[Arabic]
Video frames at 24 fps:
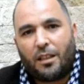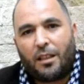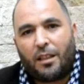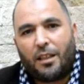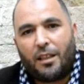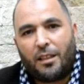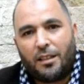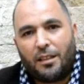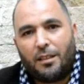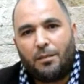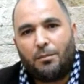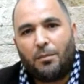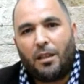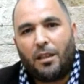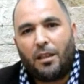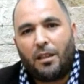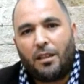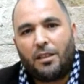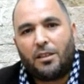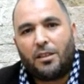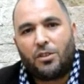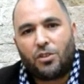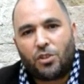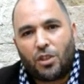قادمة
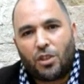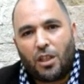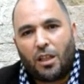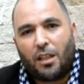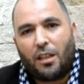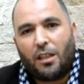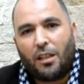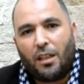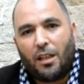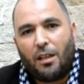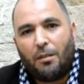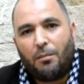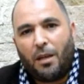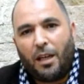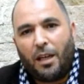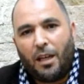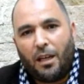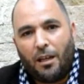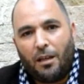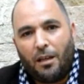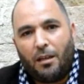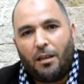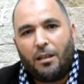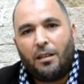إن شاء الله
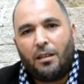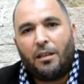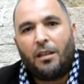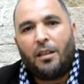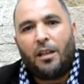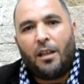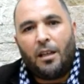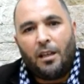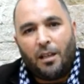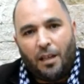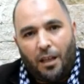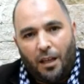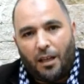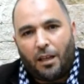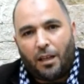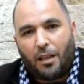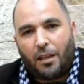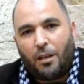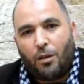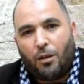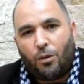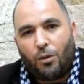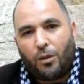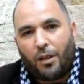مع
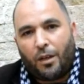حلقة